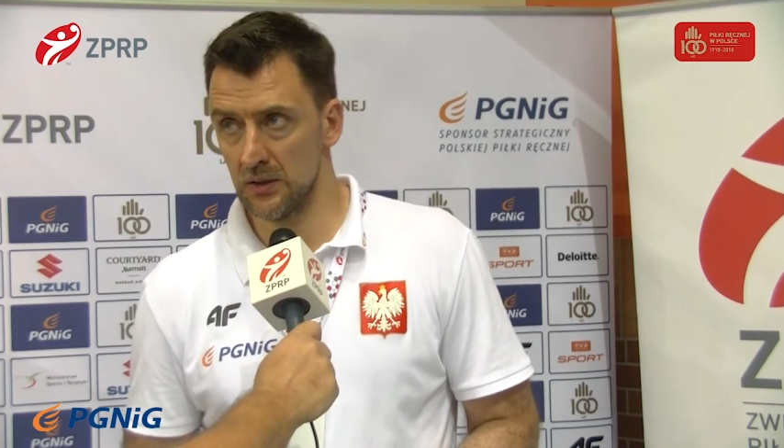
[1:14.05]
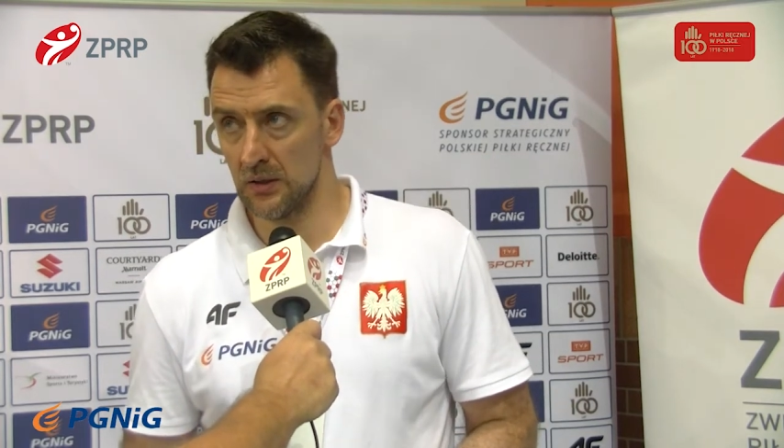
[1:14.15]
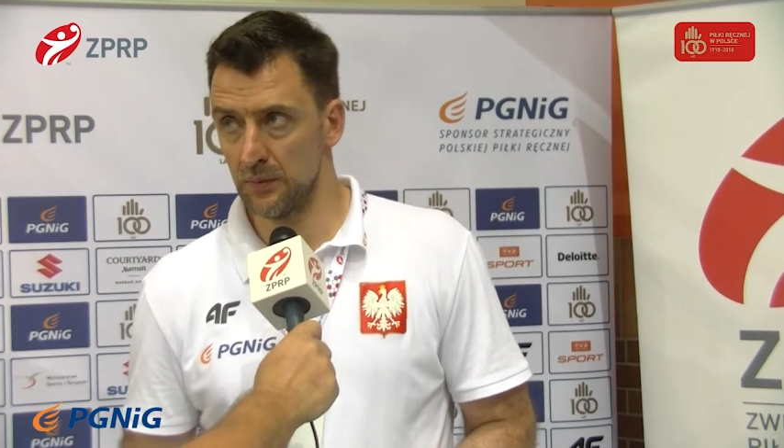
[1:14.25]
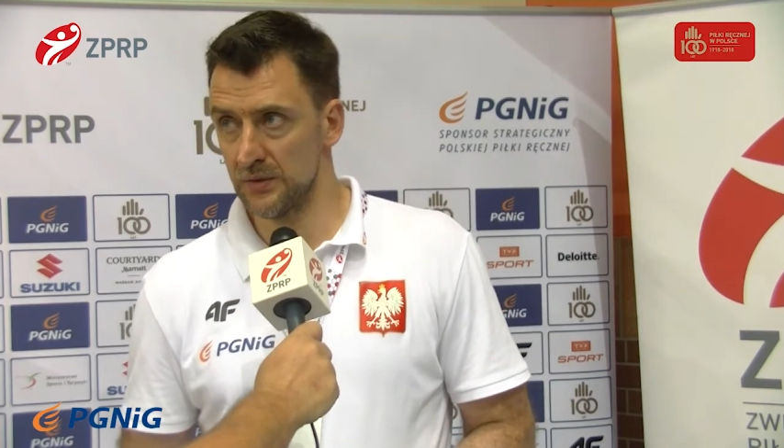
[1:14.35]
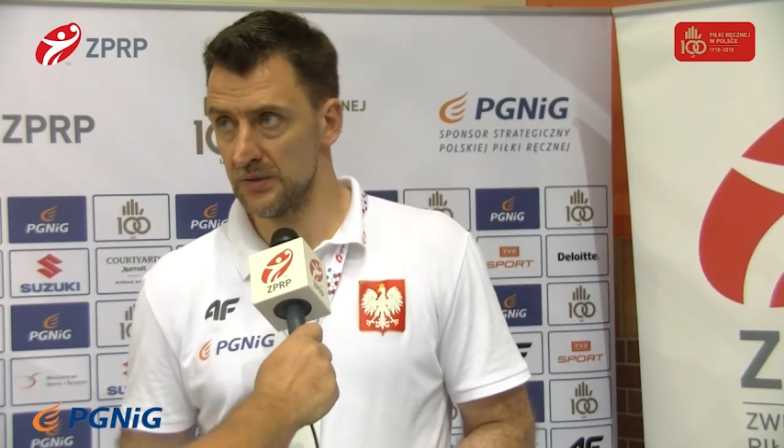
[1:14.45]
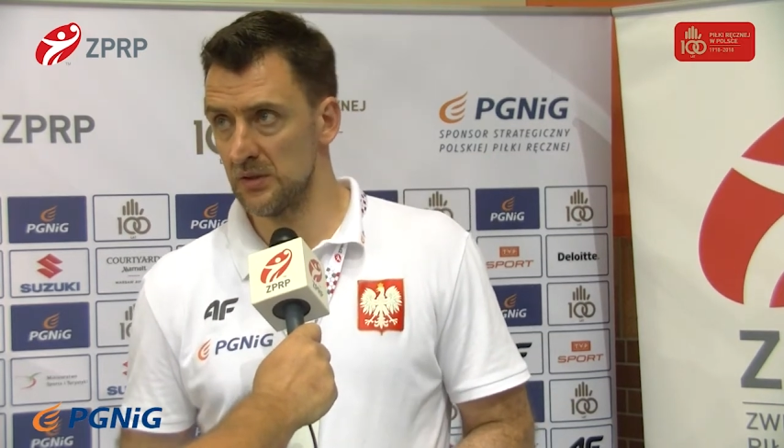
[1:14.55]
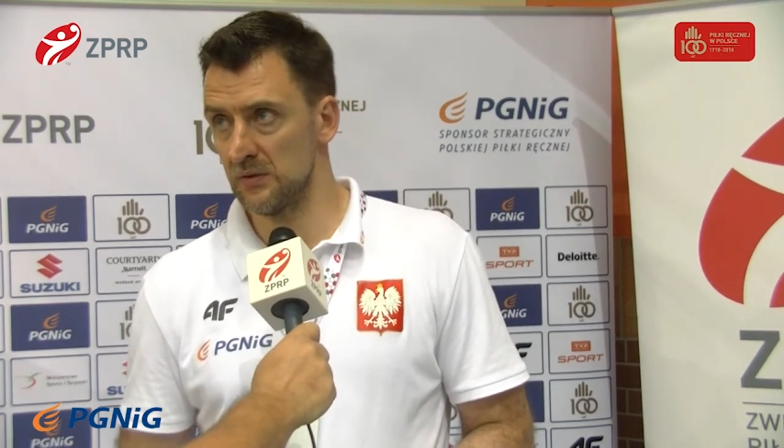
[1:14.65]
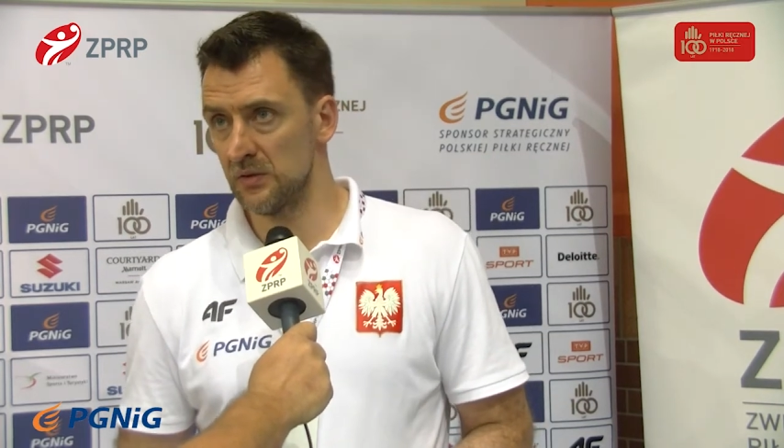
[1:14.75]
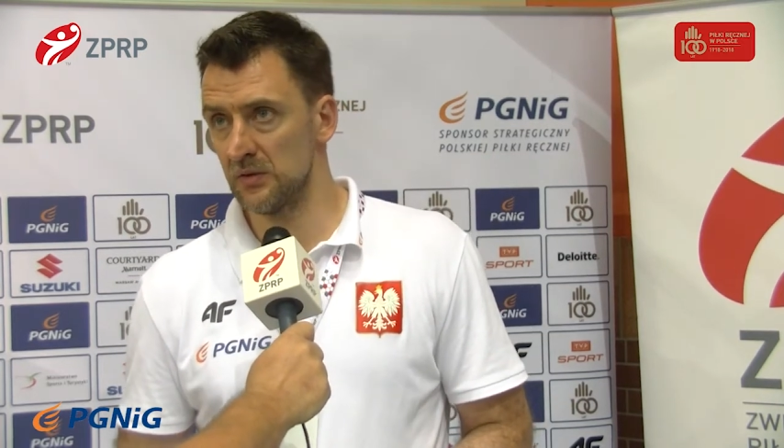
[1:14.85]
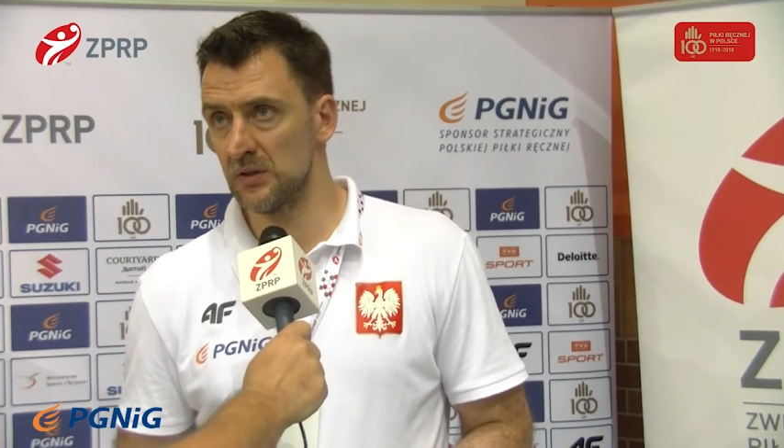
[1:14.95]
na pozycji
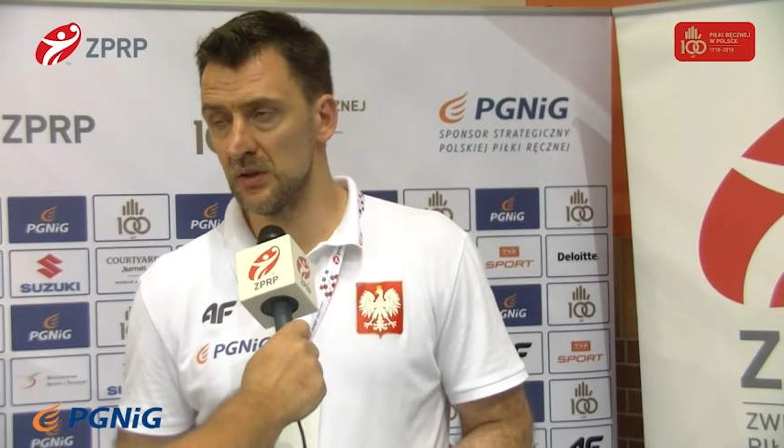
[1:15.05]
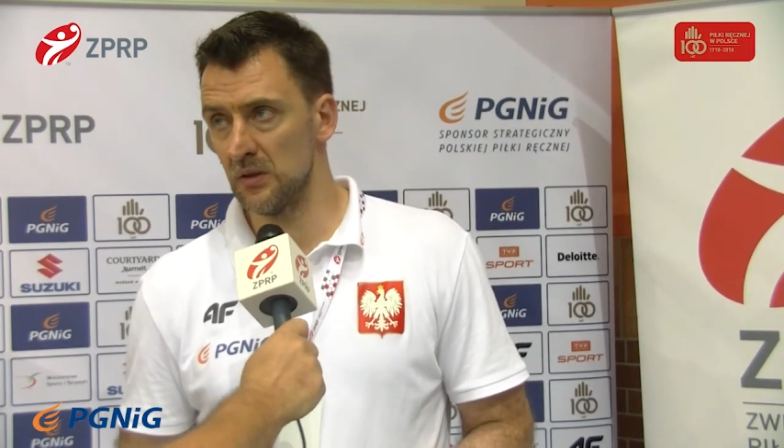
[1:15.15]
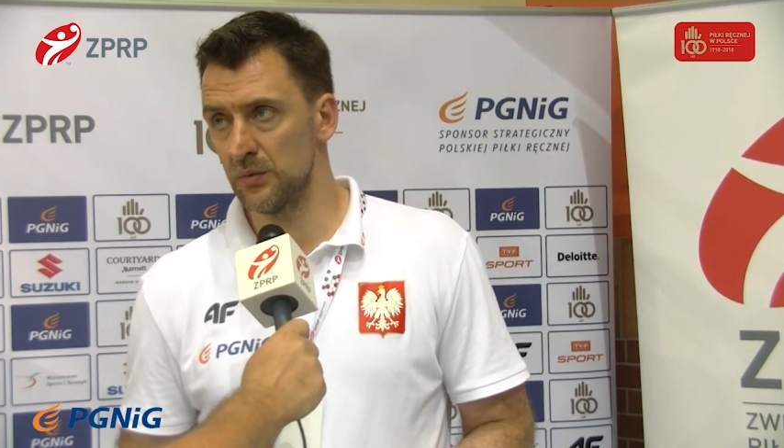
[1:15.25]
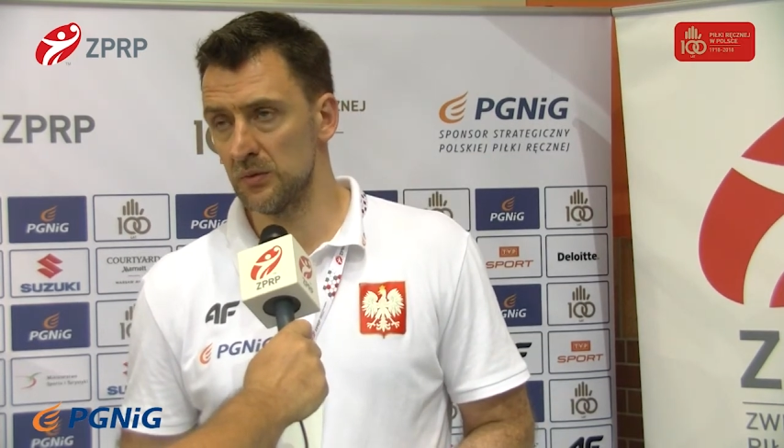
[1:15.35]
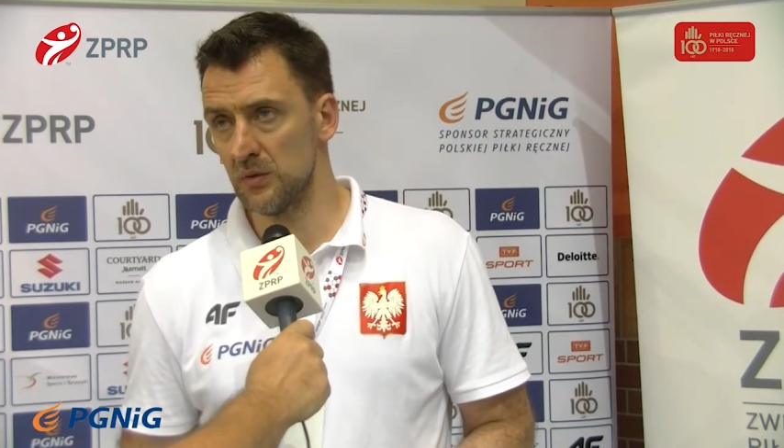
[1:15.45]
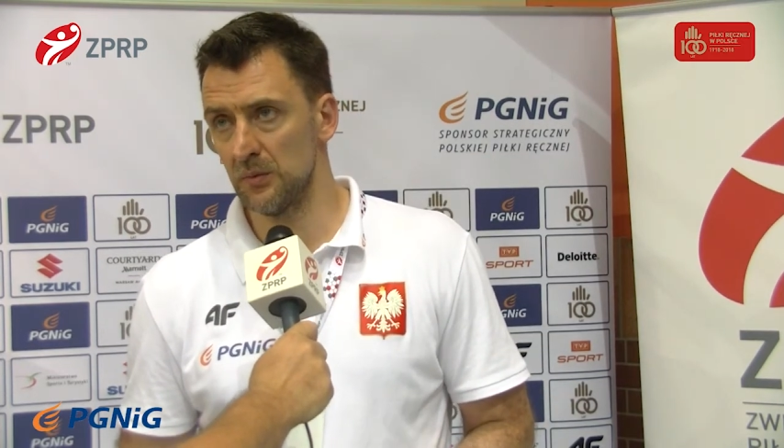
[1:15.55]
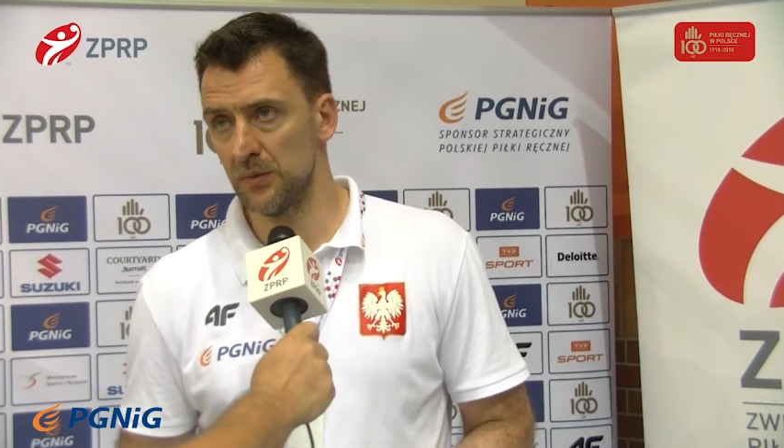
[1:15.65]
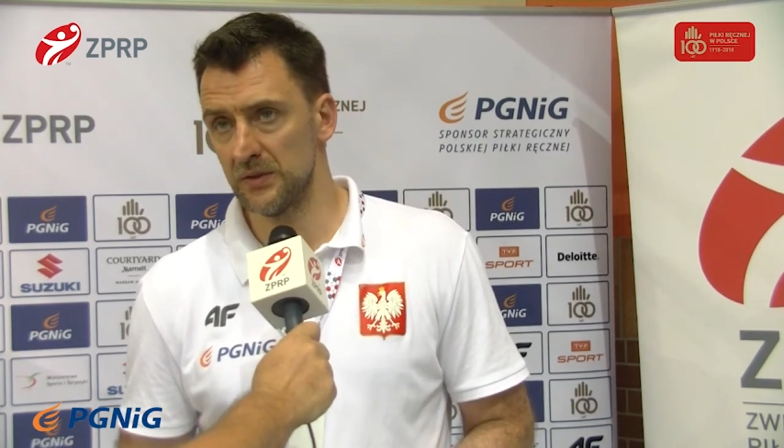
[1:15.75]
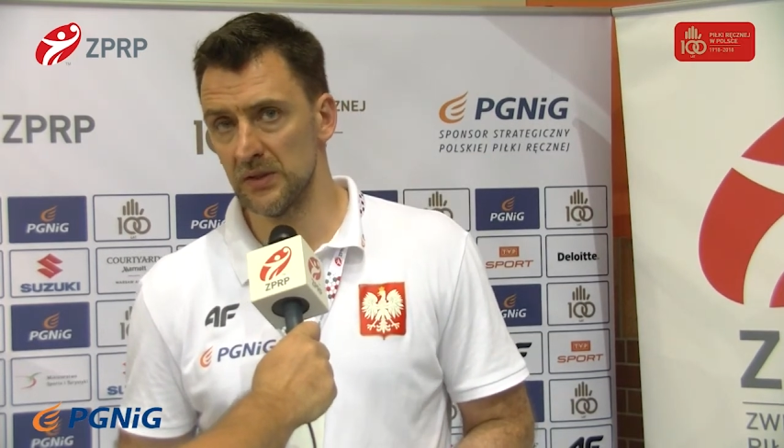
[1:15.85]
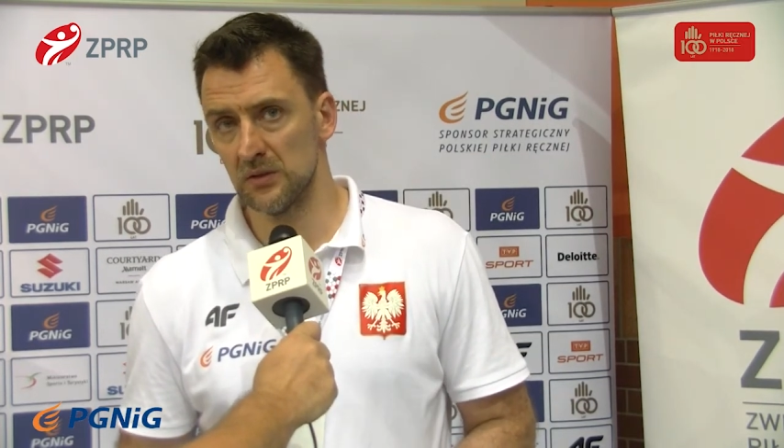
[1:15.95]
wysuniętego przy obronie
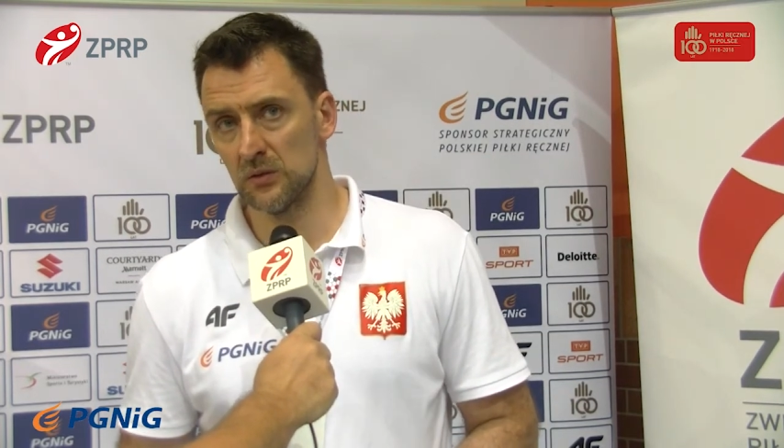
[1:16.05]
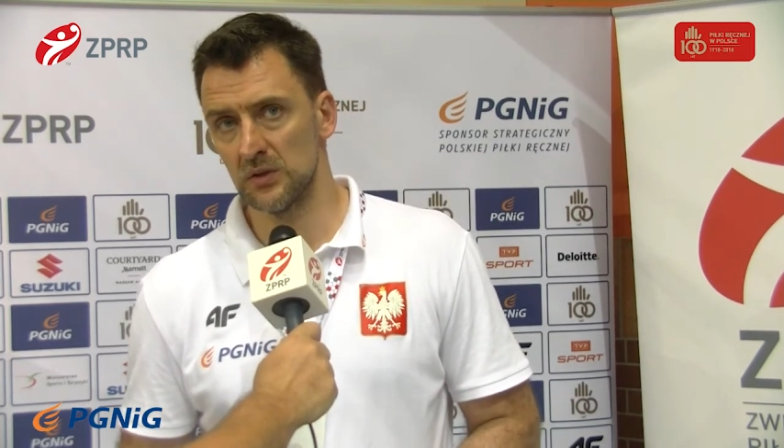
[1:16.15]
5-1,